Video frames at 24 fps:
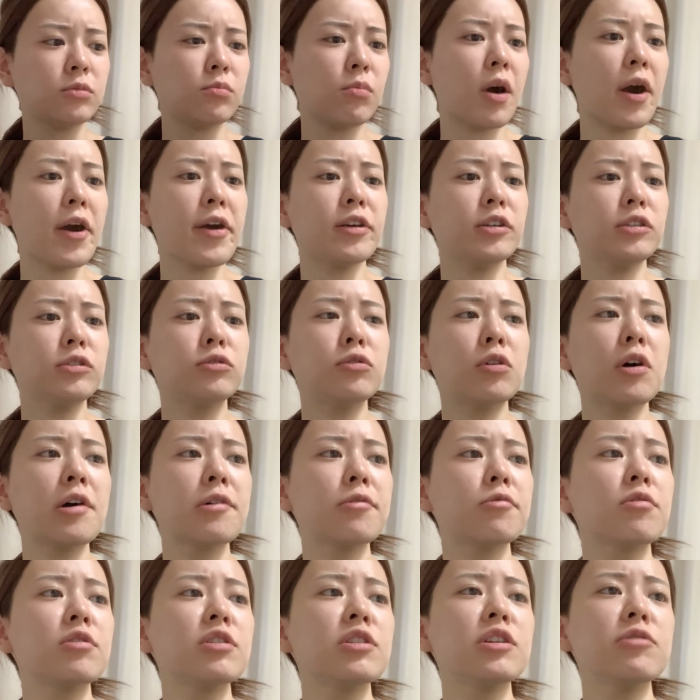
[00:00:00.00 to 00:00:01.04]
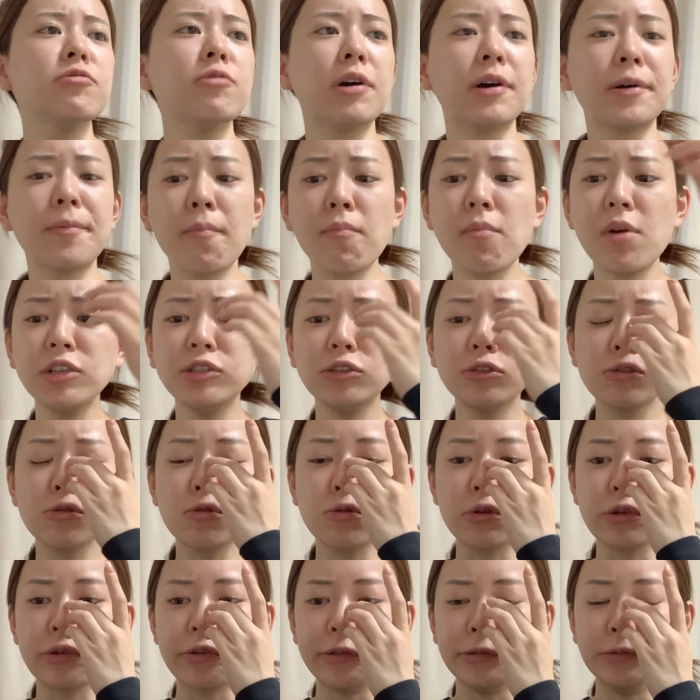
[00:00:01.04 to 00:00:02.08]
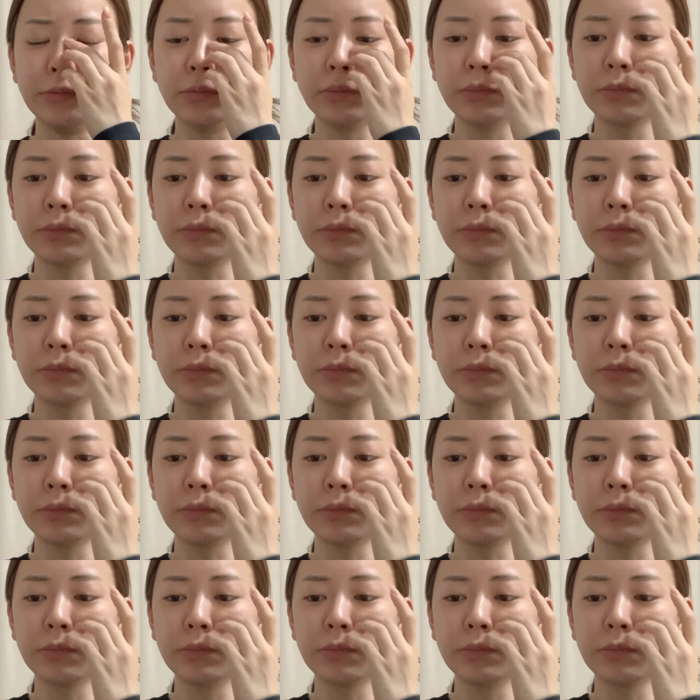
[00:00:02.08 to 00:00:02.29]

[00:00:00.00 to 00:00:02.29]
毎ご飯これでいいわ毎日これでいい